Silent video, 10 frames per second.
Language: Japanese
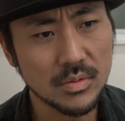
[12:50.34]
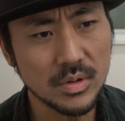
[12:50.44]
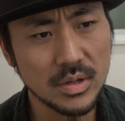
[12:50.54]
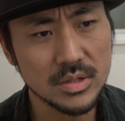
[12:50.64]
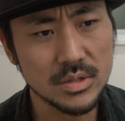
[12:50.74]
と
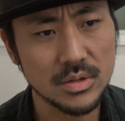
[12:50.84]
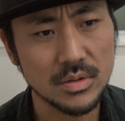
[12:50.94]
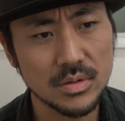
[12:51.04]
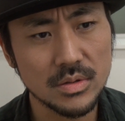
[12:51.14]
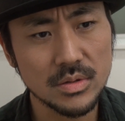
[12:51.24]
りあえ
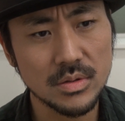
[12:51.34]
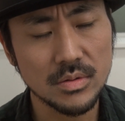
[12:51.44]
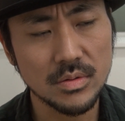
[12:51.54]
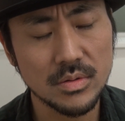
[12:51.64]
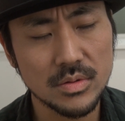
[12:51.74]
ず
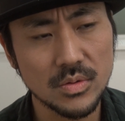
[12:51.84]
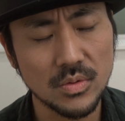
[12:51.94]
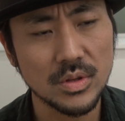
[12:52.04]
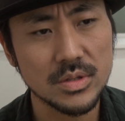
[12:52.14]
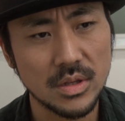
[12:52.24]

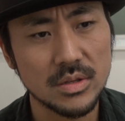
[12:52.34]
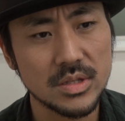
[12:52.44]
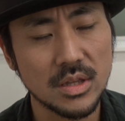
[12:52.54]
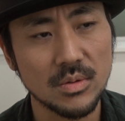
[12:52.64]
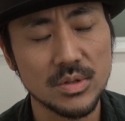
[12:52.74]
そうですね例え
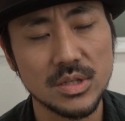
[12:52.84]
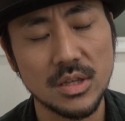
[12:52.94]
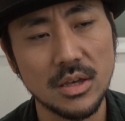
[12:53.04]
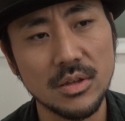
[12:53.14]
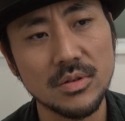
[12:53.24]
ば自
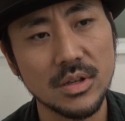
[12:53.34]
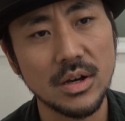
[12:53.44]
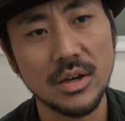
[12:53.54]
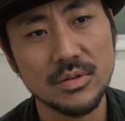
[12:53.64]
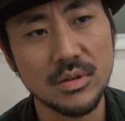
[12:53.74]
然エネルギー
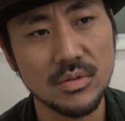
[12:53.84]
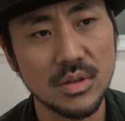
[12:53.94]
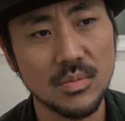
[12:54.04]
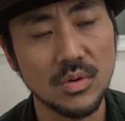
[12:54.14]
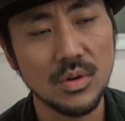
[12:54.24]
変えるって言っ
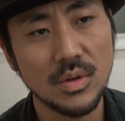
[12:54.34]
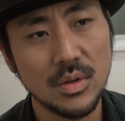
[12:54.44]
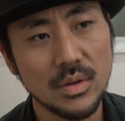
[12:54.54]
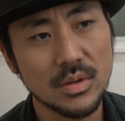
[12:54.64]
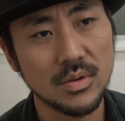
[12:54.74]
ても
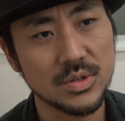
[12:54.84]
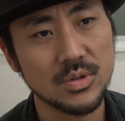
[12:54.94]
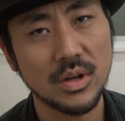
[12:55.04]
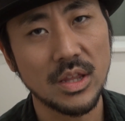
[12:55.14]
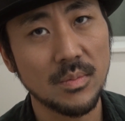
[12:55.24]

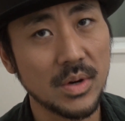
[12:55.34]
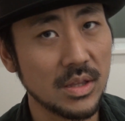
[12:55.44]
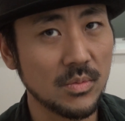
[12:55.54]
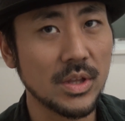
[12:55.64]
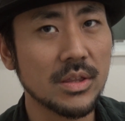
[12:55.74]
コストが何
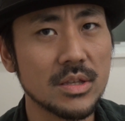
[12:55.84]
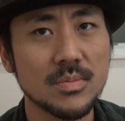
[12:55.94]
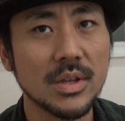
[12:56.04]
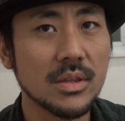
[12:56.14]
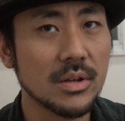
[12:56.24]
倍にもなって
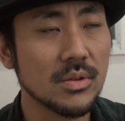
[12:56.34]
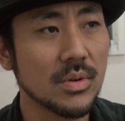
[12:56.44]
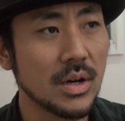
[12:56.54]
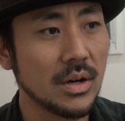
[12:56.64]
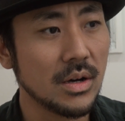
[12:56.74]
しまったりと
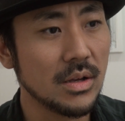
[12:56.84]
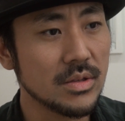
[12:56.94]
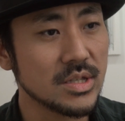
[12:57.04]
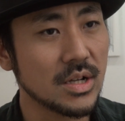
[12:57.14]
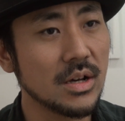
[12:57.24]
か
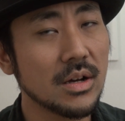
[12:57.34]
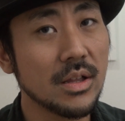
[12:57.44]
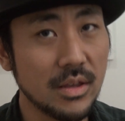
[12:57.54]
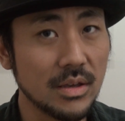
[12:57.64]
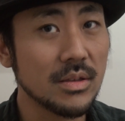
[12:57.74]
時間
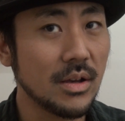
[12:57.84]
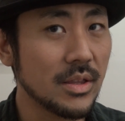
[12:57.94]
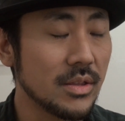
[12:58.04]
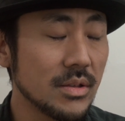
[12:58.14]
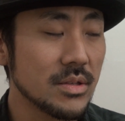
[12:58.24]
がね
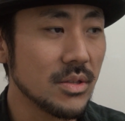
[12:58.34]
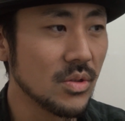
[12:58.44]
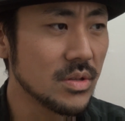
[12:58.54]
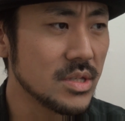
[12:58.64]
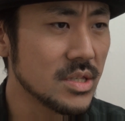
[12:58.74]

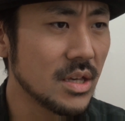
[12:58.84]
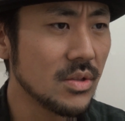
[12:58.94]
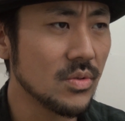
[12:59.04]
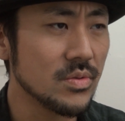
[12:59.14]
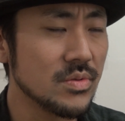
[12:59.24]
実
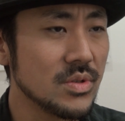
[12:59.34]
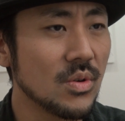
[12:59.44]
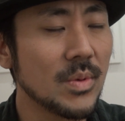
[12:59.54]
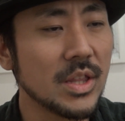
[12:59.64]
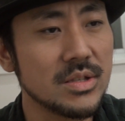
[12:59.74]
際の運
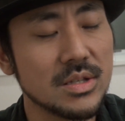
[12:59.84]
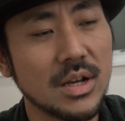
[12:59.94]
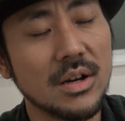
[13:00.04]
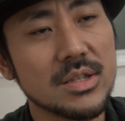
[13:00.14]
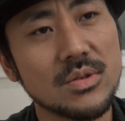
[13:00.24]
用まで時
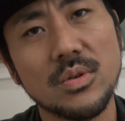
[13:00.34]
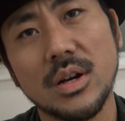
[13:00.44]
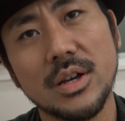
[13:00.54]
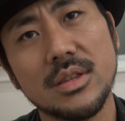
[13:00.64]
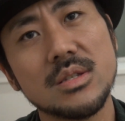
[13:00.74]
間がすごい
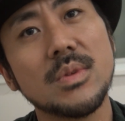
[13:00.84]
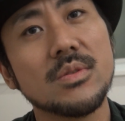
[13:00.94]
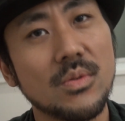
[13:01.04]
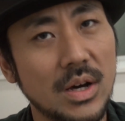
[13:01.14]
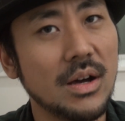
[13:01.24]
かかってしま
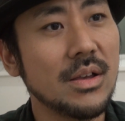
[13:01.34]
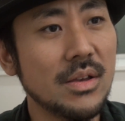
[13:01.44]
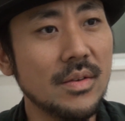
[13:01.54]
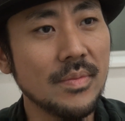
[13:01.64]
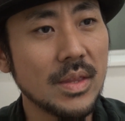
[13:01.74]
うとか
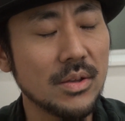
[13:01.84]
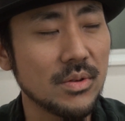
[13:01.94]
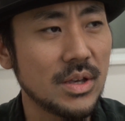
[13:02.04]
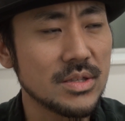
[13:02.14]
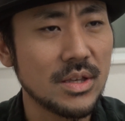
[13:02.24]
あと
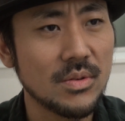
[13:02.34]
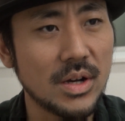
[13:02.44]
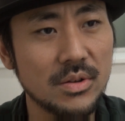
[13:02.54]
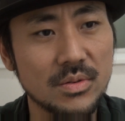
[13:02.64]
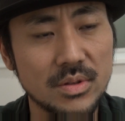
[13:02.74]
現在の
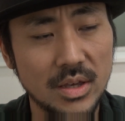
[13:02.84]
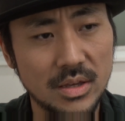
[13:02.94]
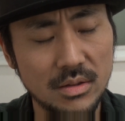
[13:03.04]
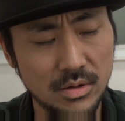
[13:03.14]
火力で